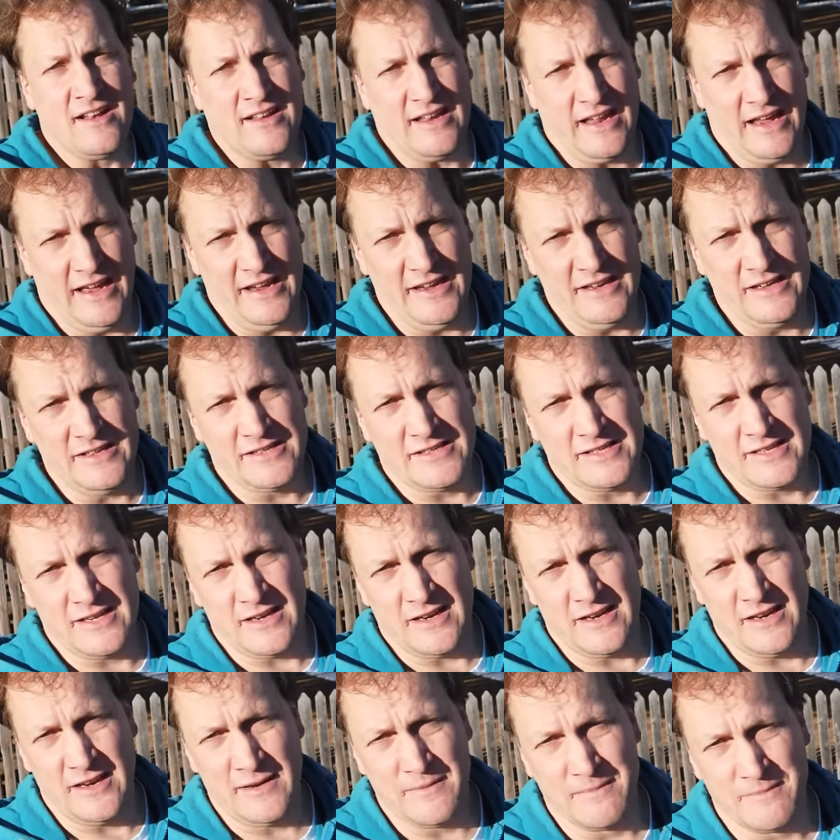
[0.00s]
Da ist
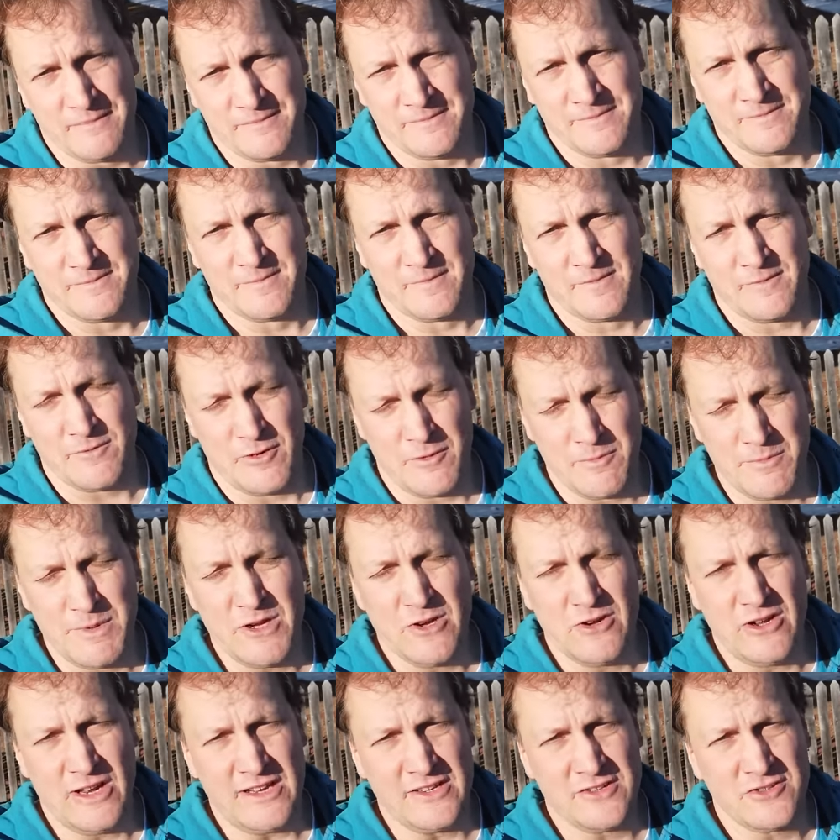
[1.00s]
ähm, vom
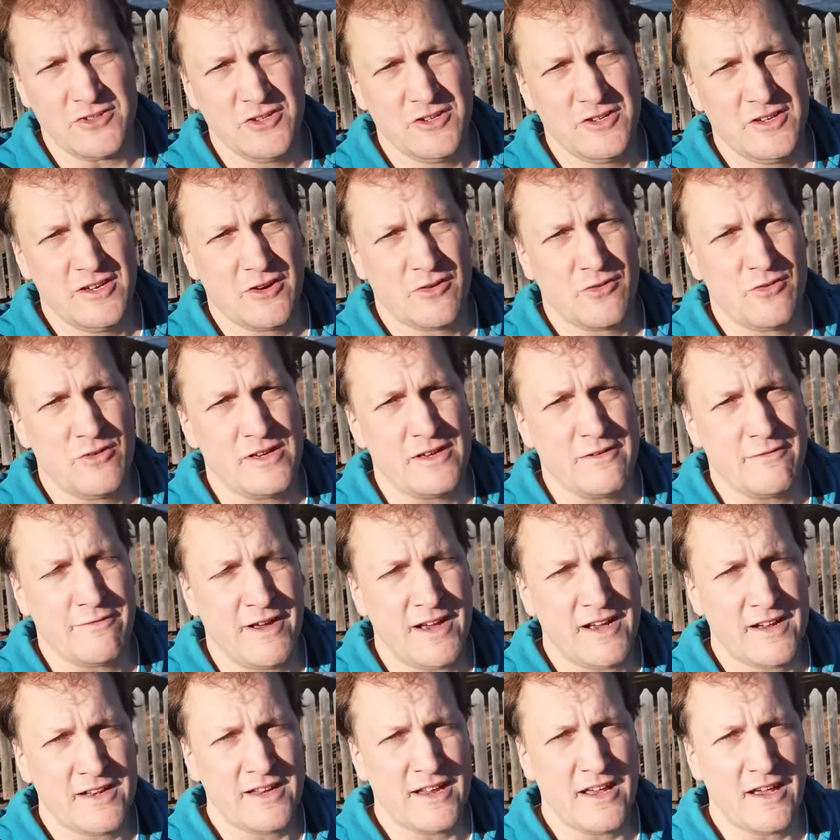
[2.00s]
Bioland Südtirol die
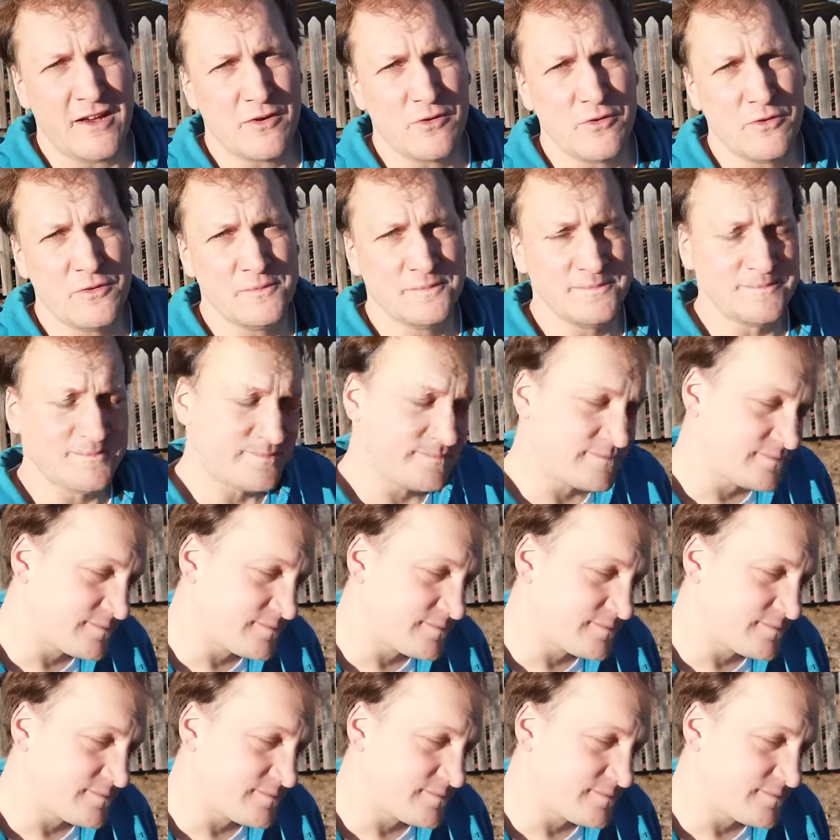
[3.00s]
Fachtagung.